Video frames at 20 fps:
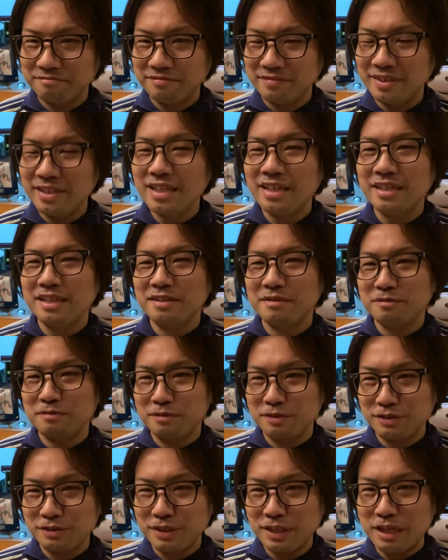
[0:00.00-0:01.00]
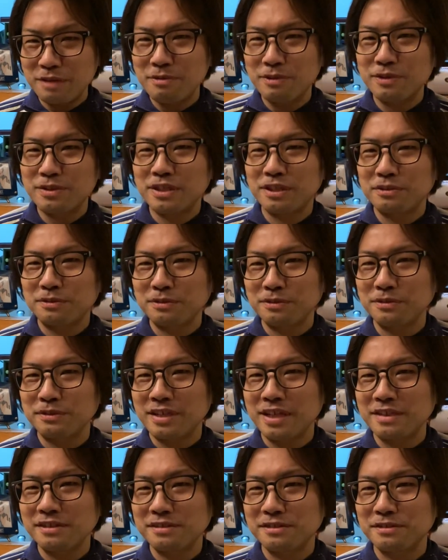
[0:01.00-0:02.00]
で平井美桜ちゃんの
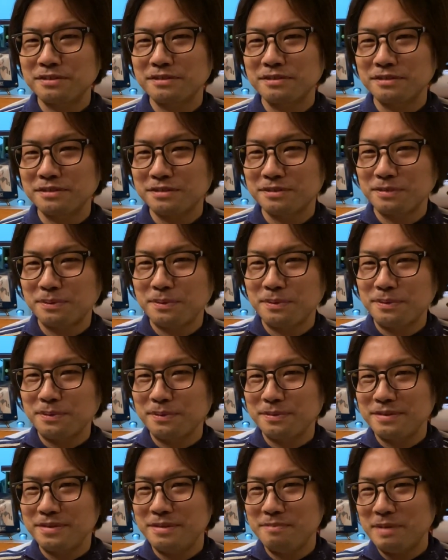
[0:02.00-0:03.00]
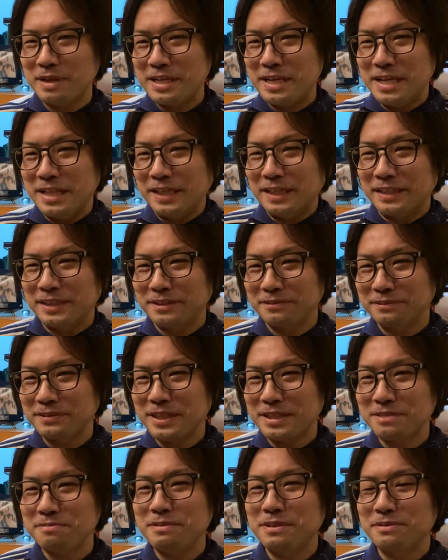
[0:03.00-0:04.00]
ダンスその今言えなかった2
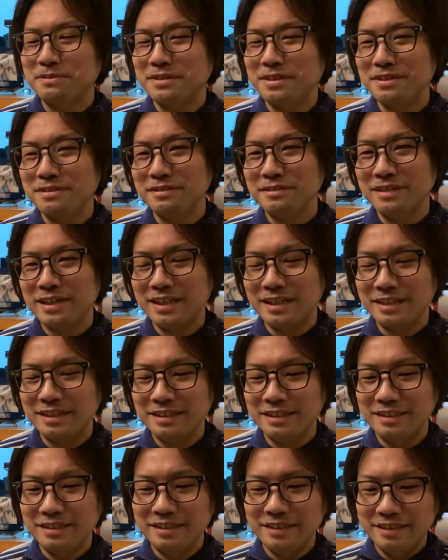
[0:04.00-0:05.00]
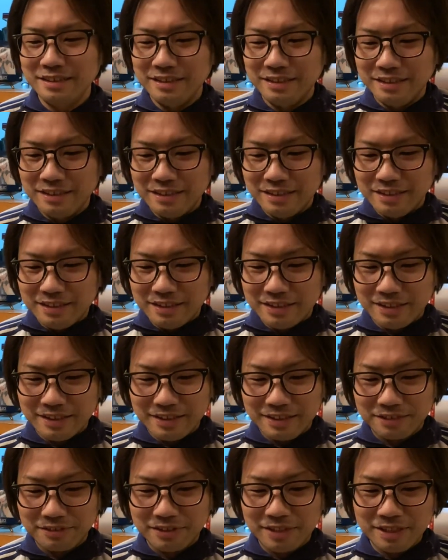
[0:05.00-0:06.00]
つ目の理由は、
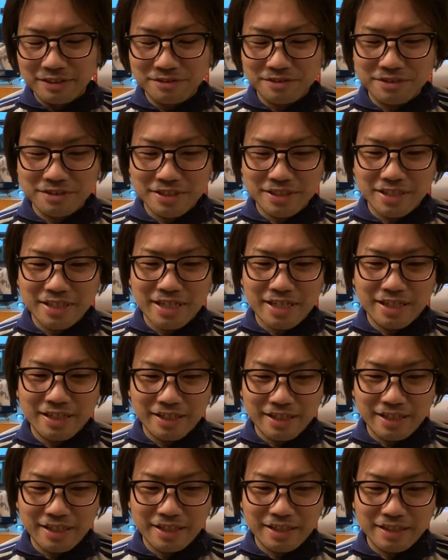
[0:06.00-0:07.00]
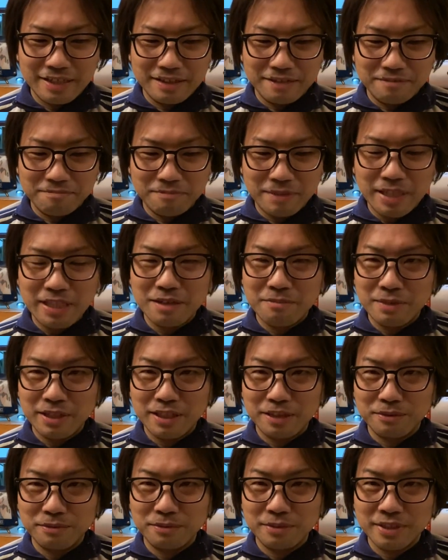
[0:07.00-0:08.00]
えーと、彼女自体がまだま
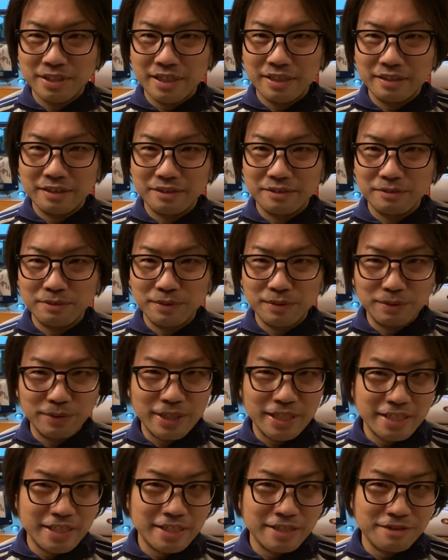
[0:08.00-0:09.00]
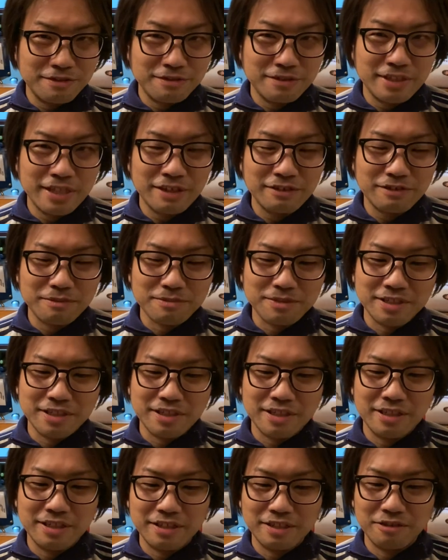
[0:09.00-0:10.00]
だ当然同じ理由になるかもしれ
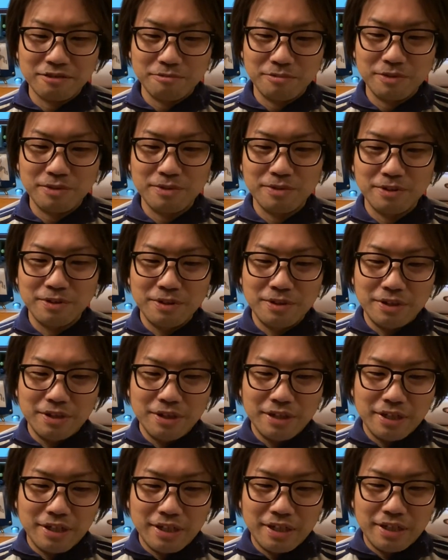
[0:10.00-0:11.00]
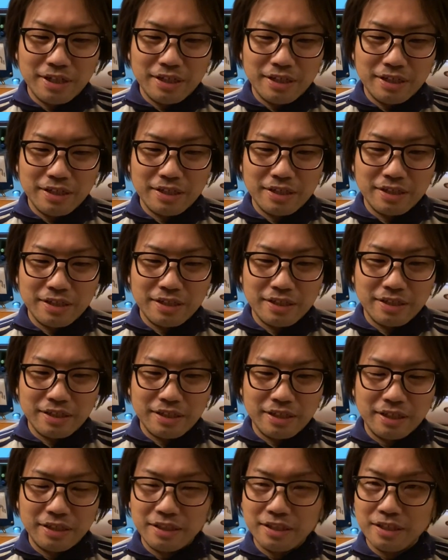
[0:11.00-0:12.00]
ないけどもあ
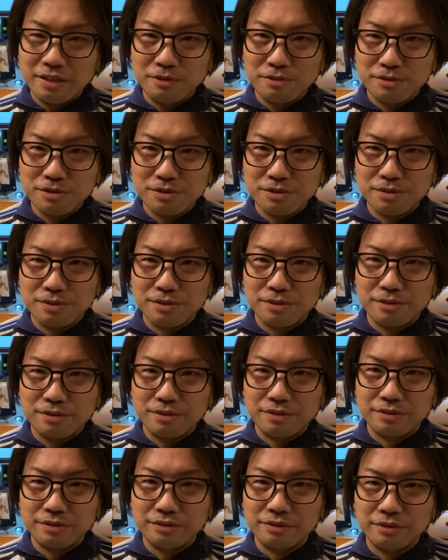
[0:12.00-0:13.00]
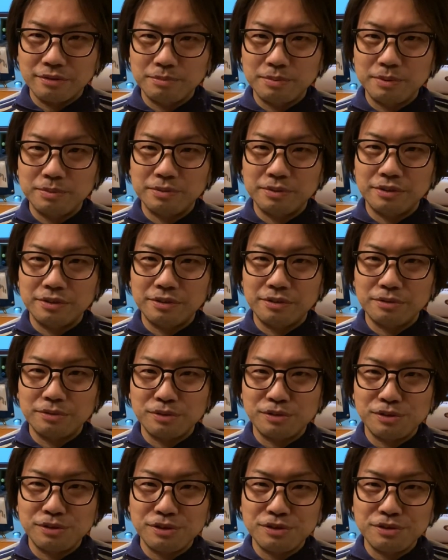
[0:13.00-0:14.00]
発展途上の部分というのを
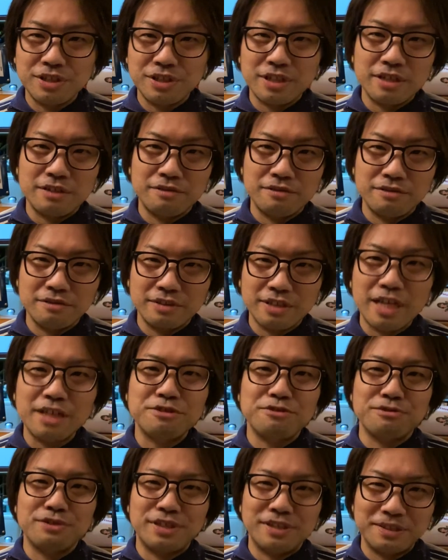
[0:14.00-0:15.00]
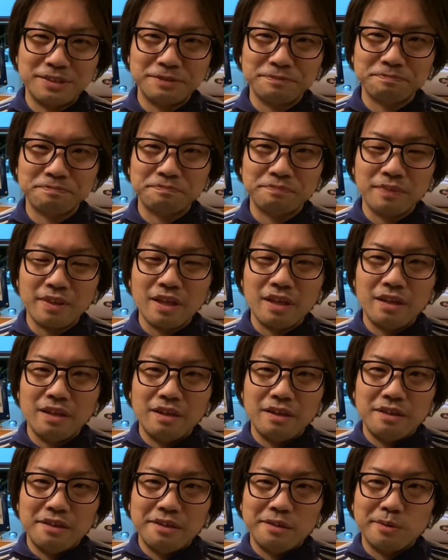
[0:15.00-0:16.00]
追ている最中です。
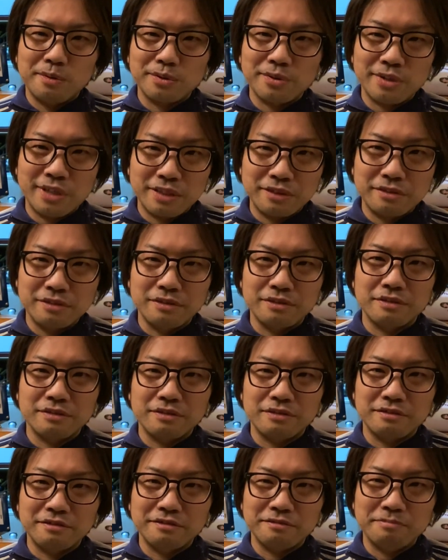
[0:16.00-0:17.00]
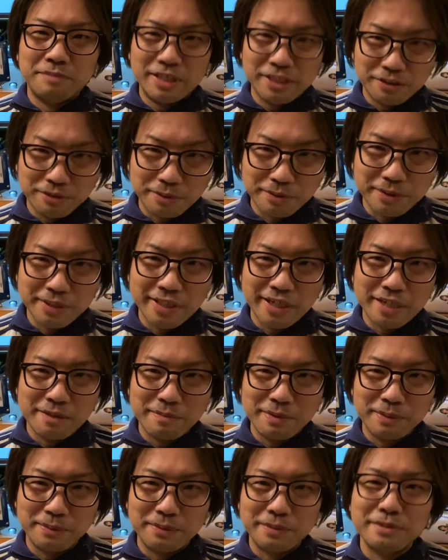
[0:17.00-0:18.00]
おそらくベストの平井
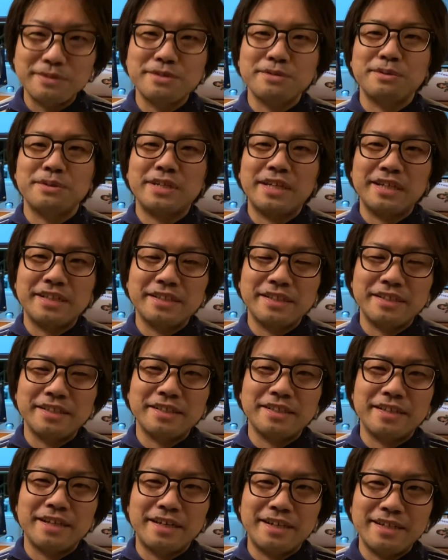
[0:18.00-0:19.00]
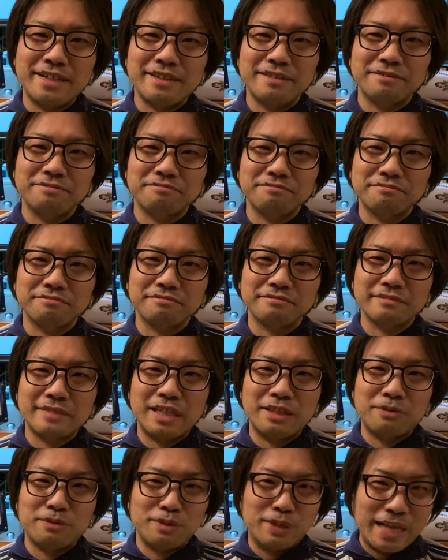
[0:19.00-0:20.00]
美桜っていう状態が出てきたらあ
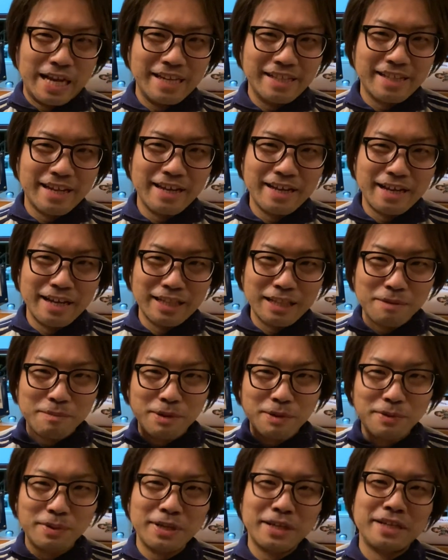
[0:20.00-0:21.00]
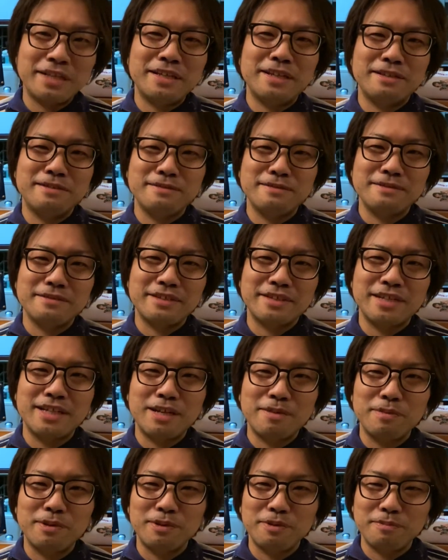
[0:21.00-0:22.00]
のやりたい頭の中にある平
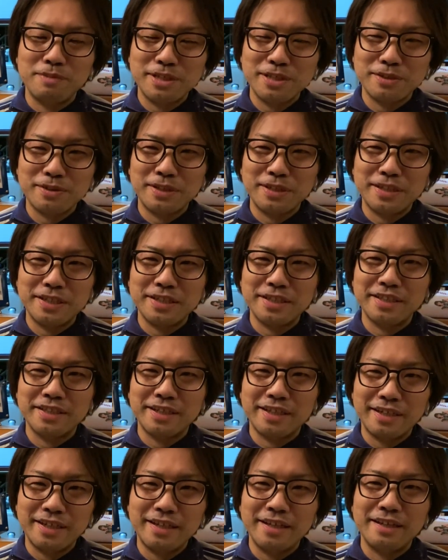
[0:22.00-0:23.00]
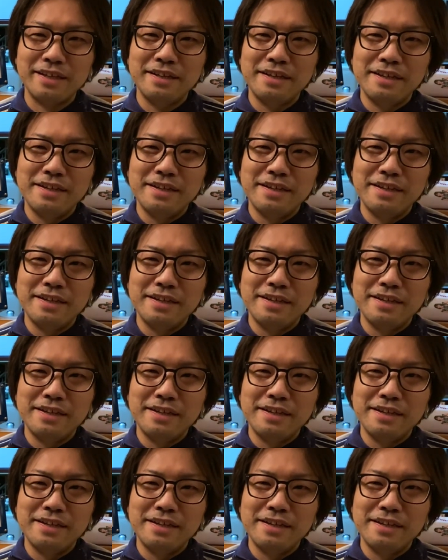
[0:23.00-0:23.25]
宮のベストが出てきたら